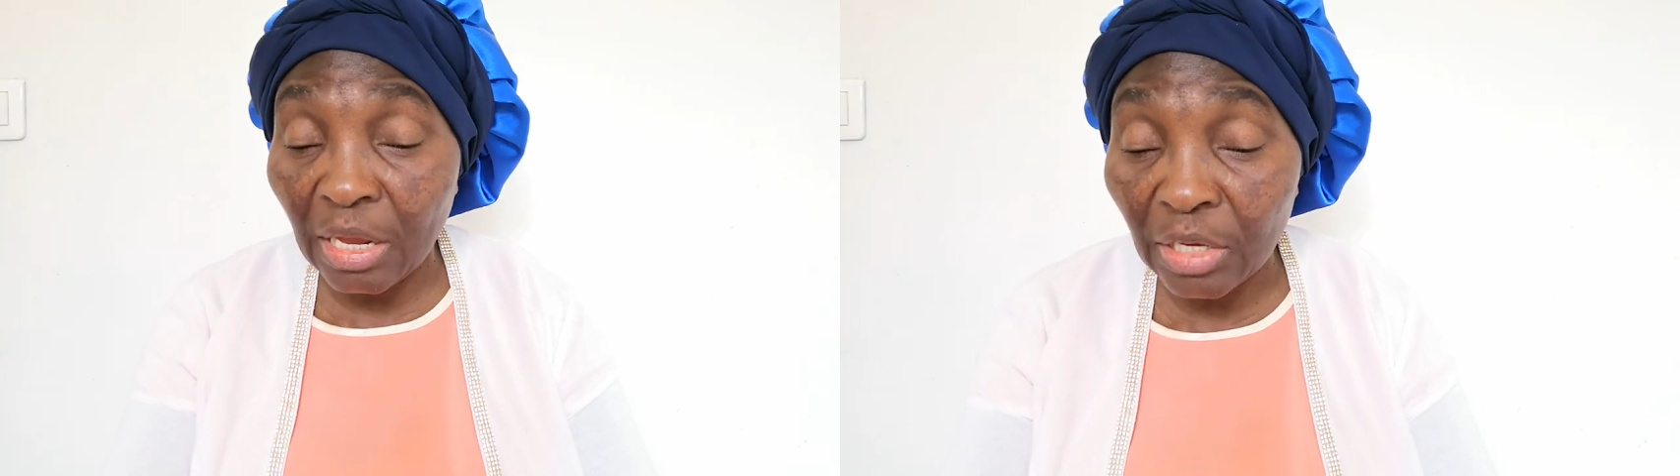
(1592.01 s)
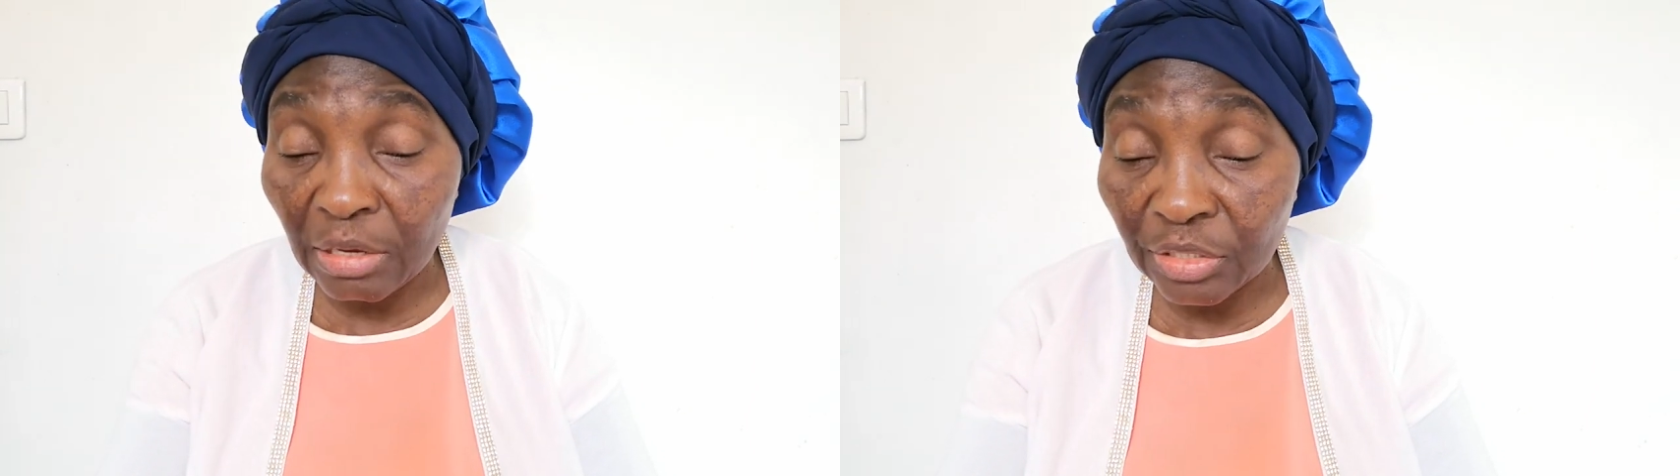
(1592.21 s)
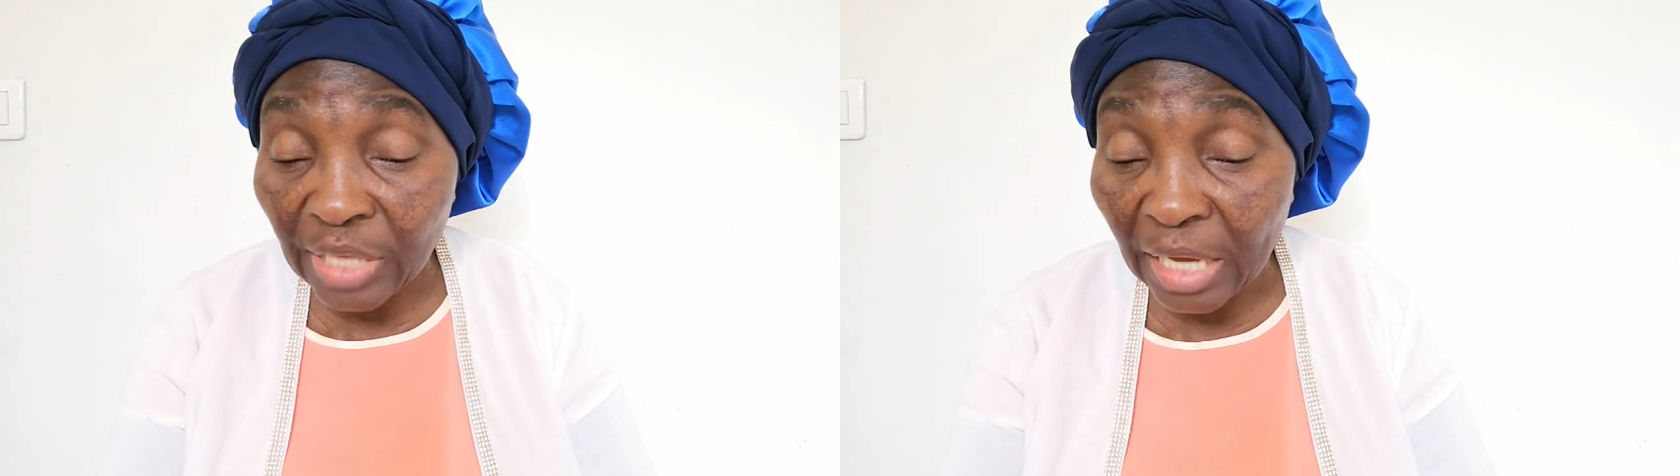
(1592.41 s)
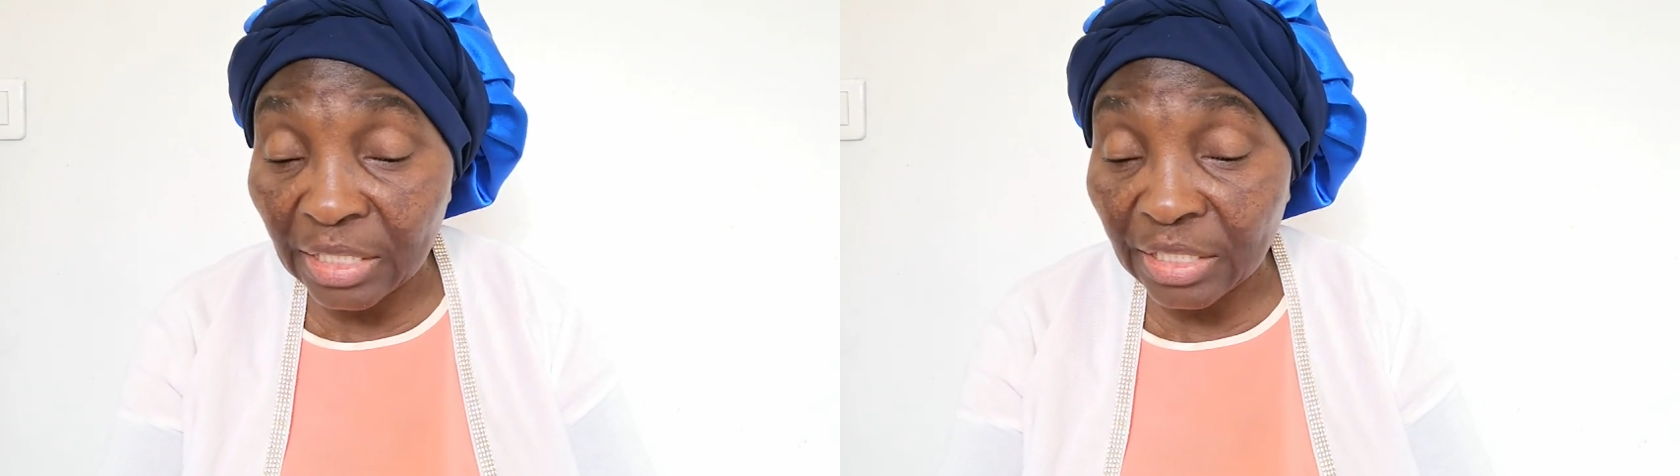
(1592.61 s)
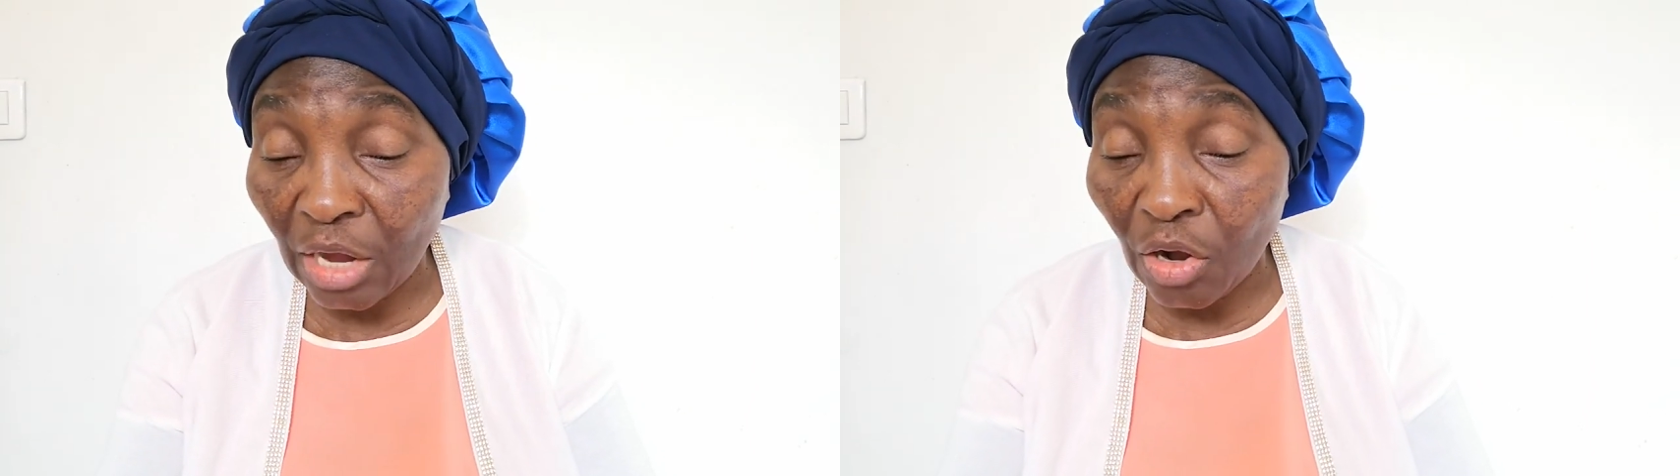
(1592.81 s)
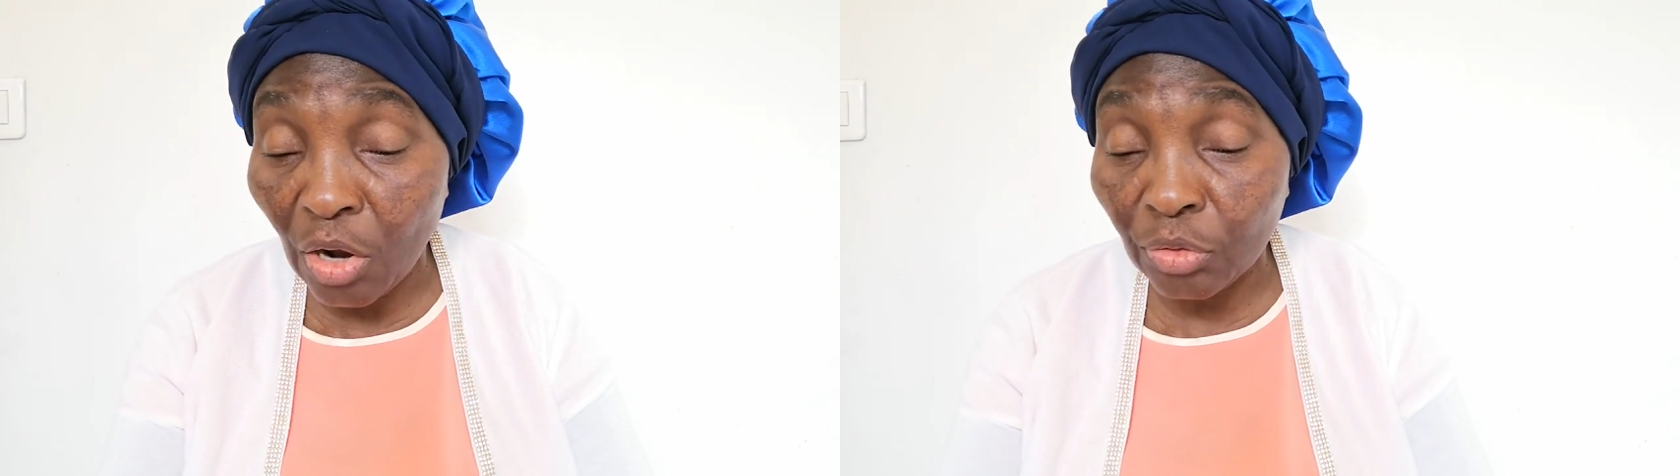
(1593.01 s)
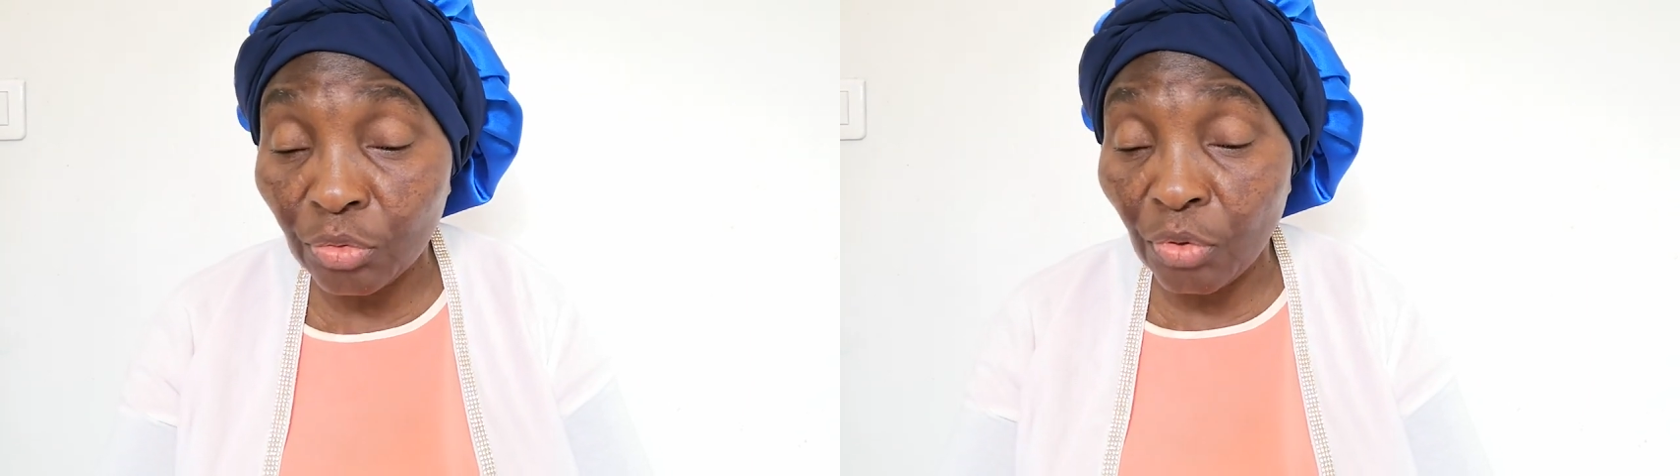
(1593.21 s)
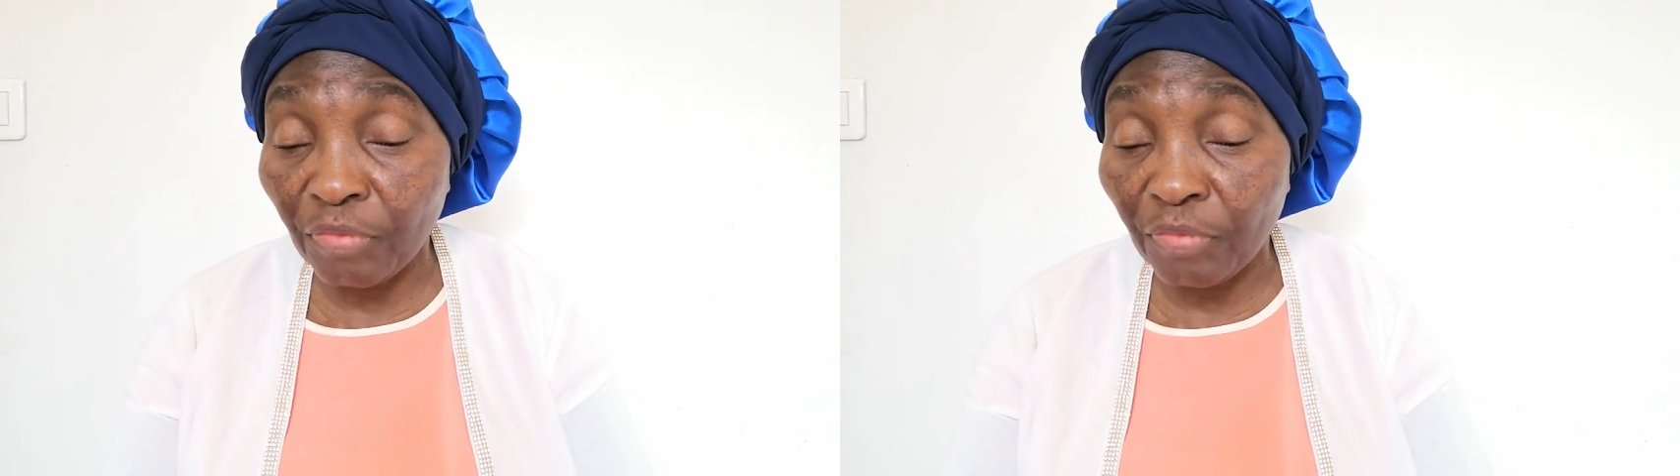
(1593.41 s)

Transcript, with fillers: Esaïe 52,